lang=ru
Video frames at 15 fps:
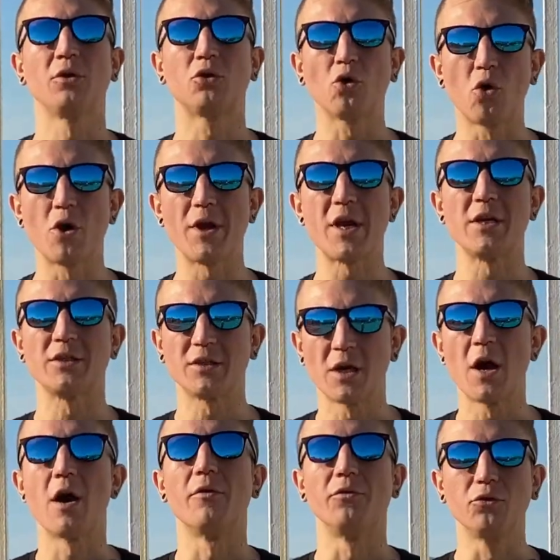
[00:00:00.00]
То есть
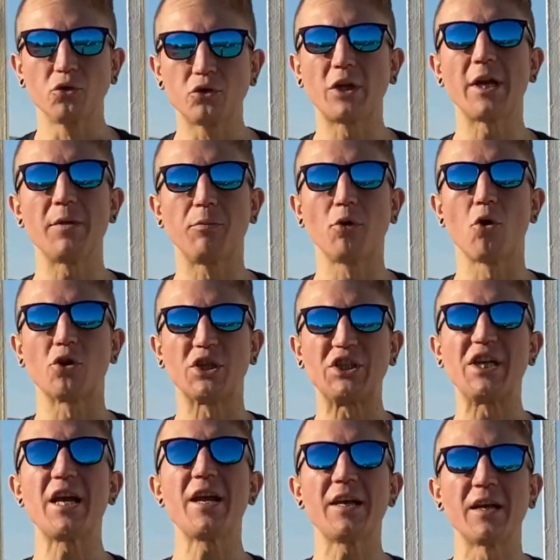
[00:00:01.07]
внутри
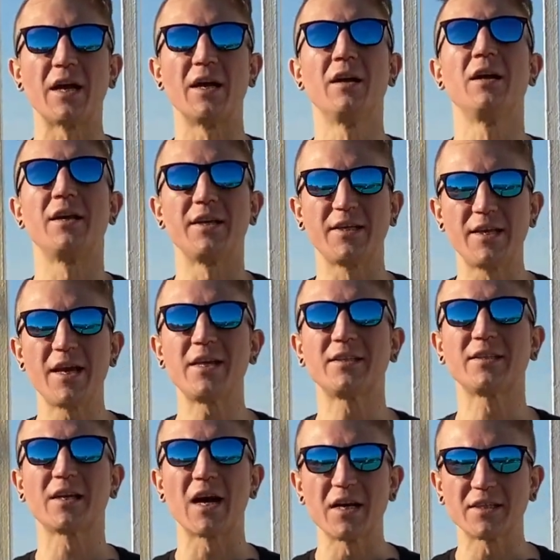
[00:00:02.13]
блокчейна
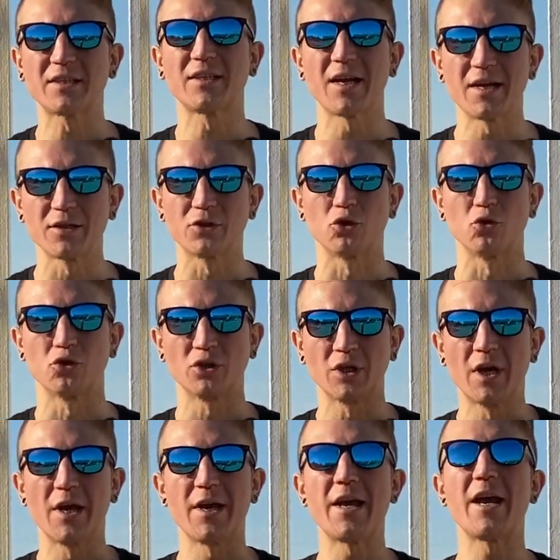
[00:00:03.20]
есть консенсус,
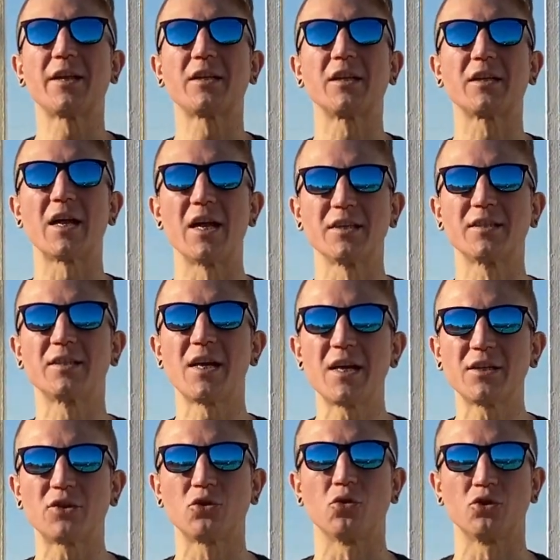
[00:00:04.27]
и этот
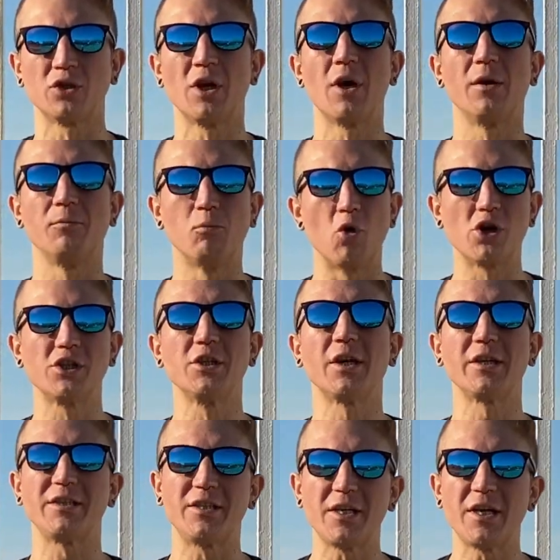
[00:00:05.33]
консенсус можно
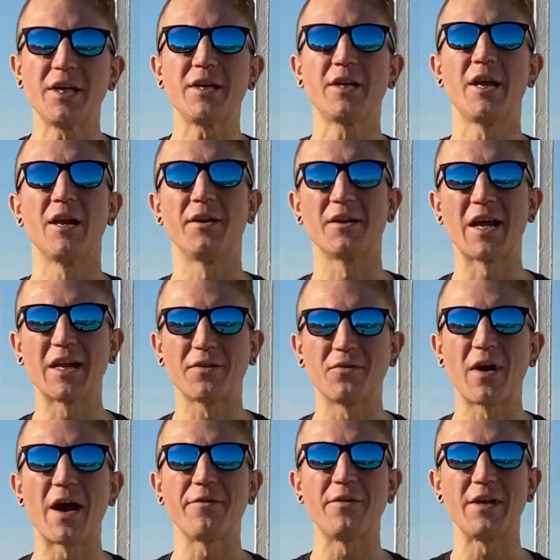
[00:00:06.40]
разделить на
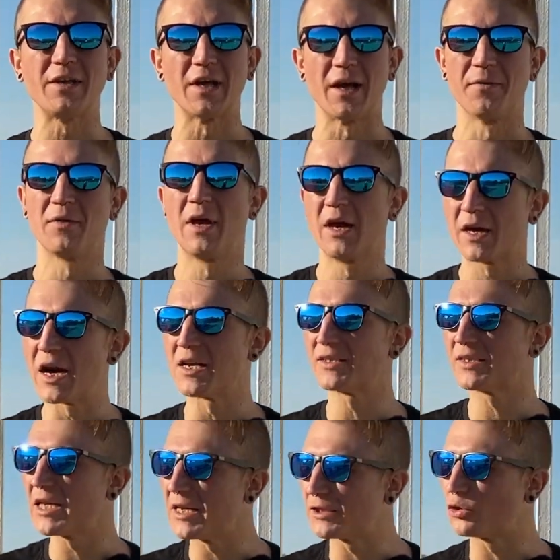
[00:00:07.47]
два вида.
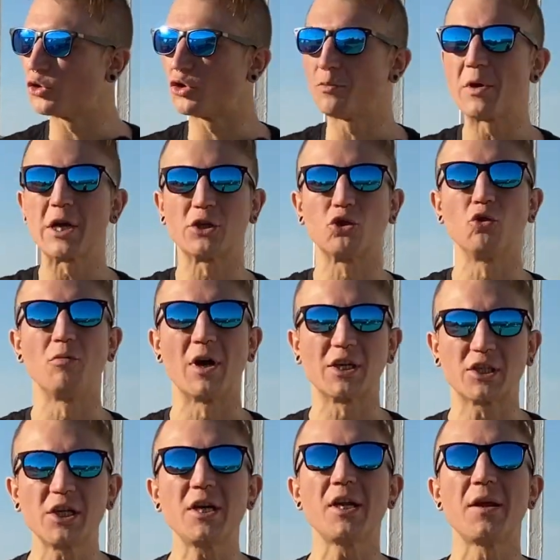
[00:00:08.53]
Консенсус между
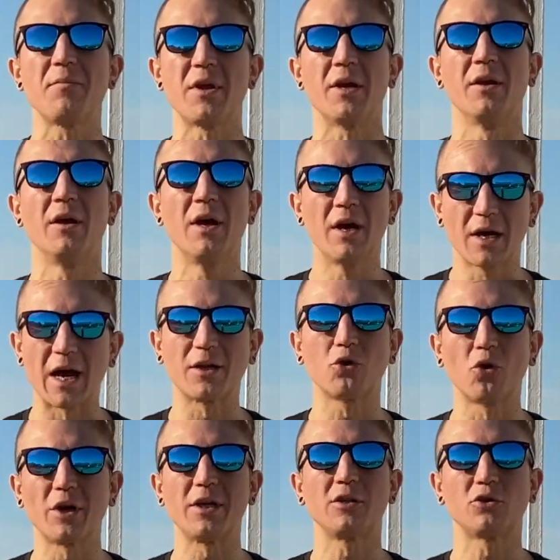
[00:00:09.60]
машинами –
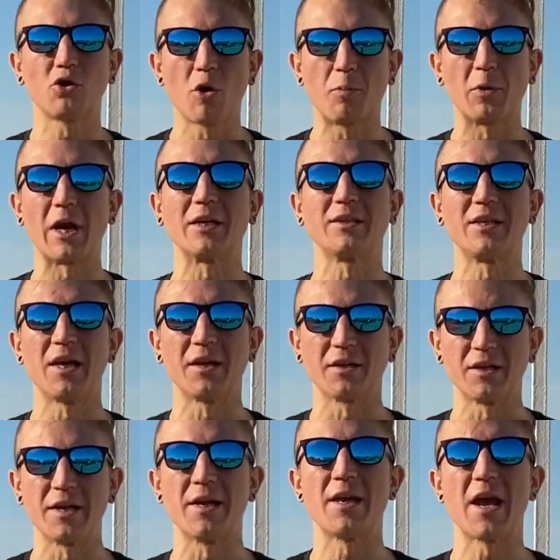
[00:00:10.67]
который
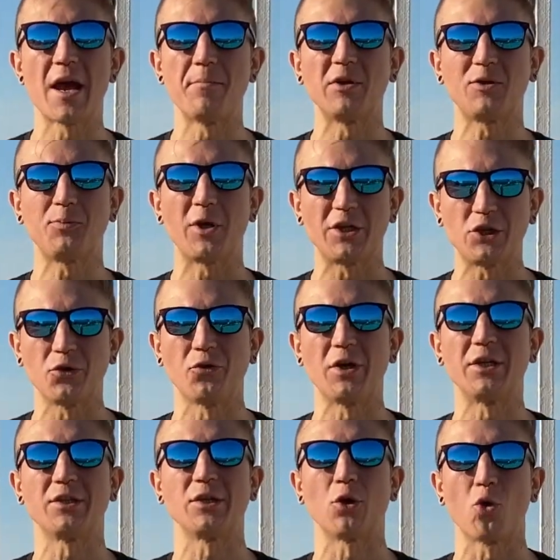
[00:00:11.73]
стопроцентный и
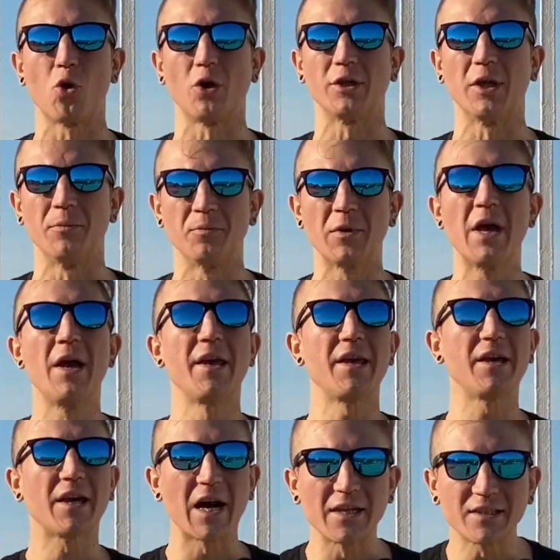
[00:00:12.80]
обеспечивается кодом,
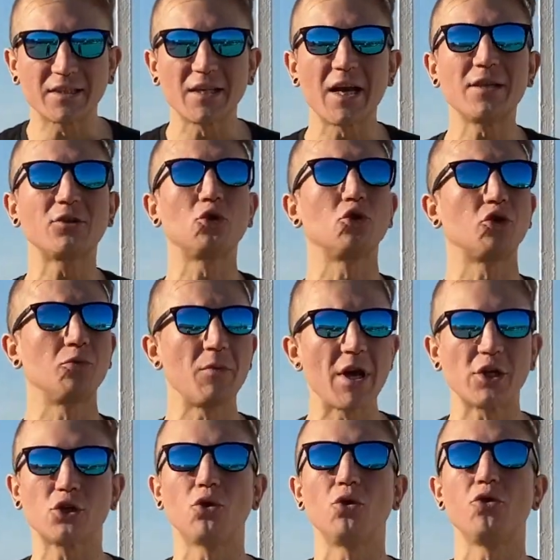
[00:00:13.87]
и консенсус
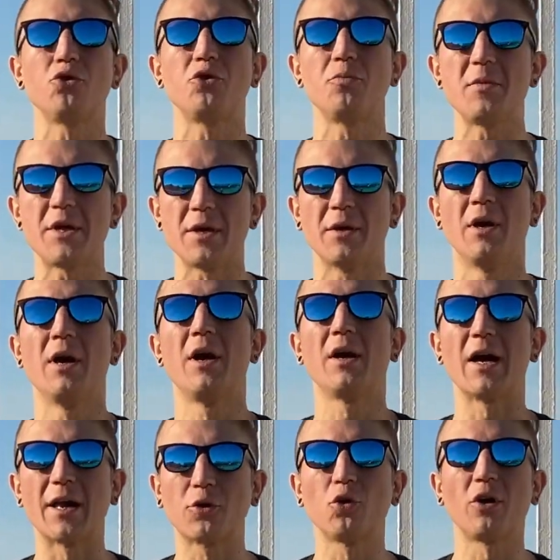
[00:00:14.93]
между людьми,
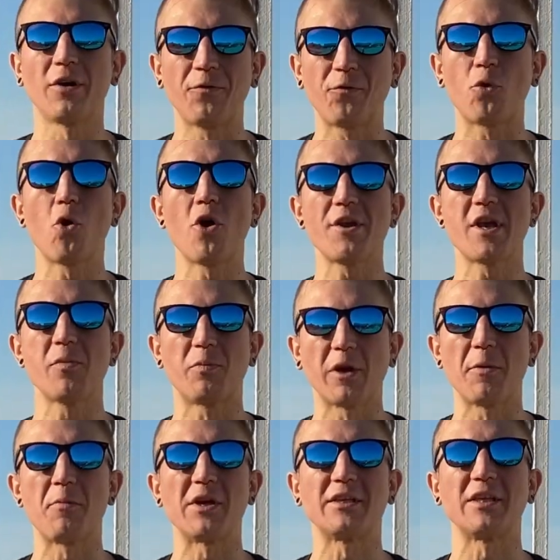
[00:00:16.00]
который в коде
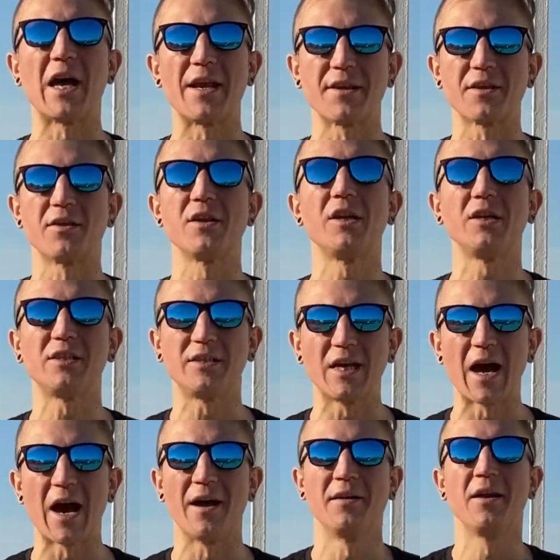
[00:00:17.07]
прописать
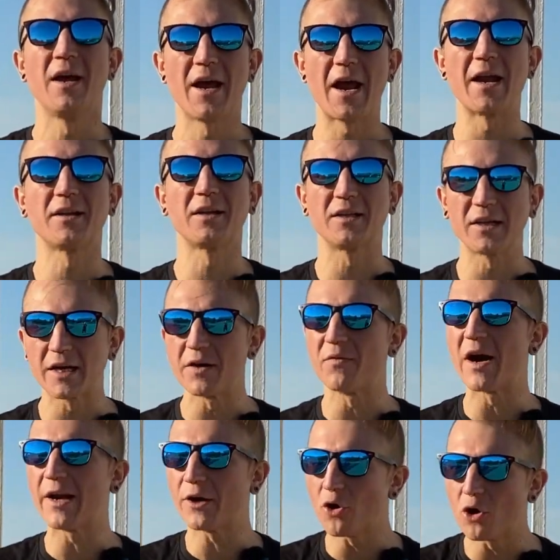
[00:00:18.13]
нельзя. Это
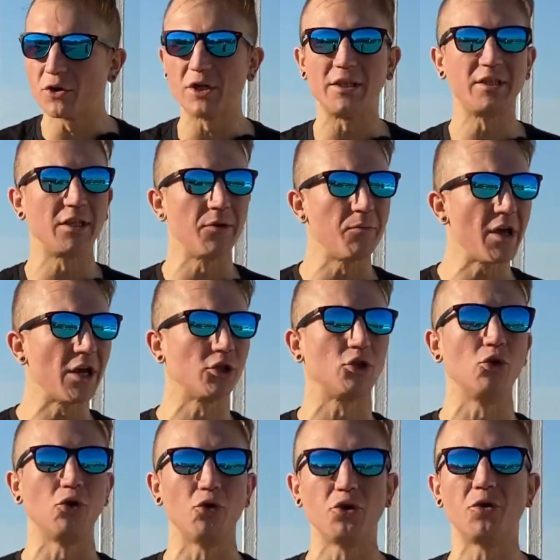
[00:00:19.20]
договоренности
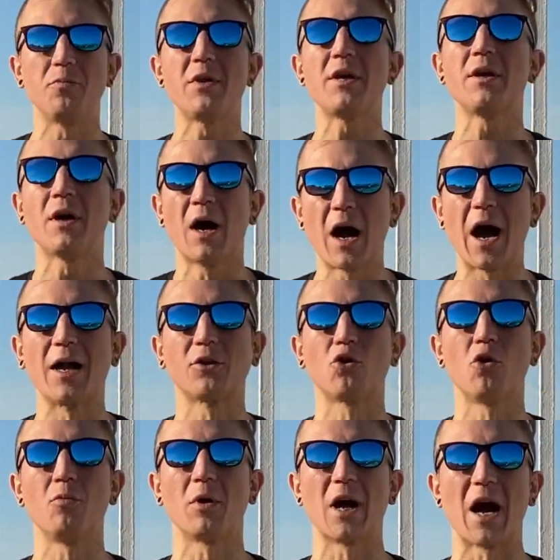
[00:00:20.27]
между людьми о
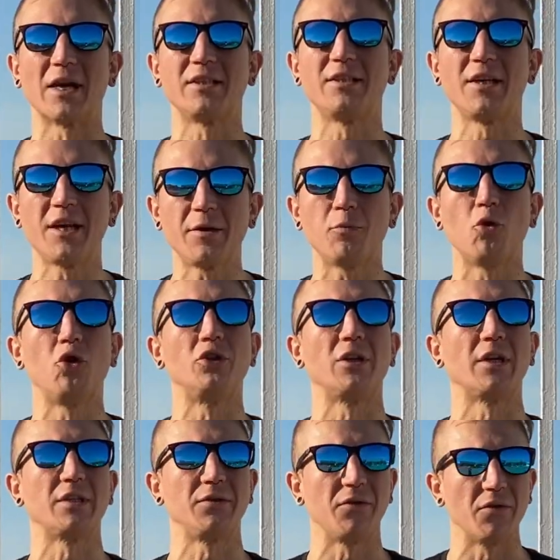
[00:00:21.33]
том, как сеть будет
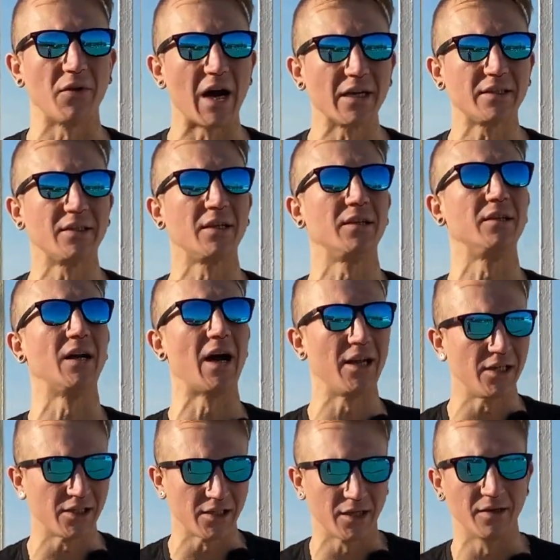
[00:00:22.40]
развиваться
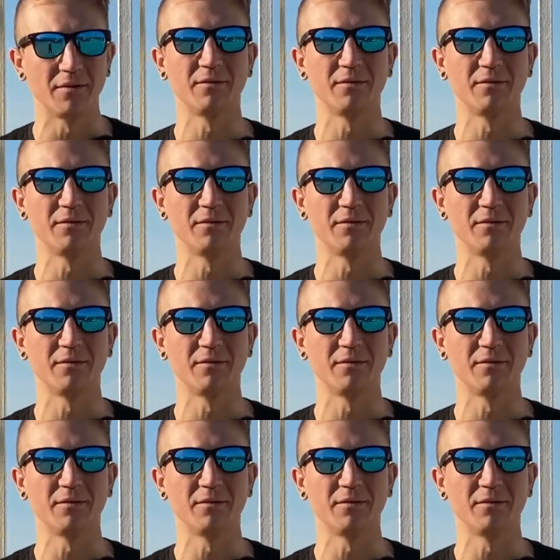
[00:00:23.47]
дальше.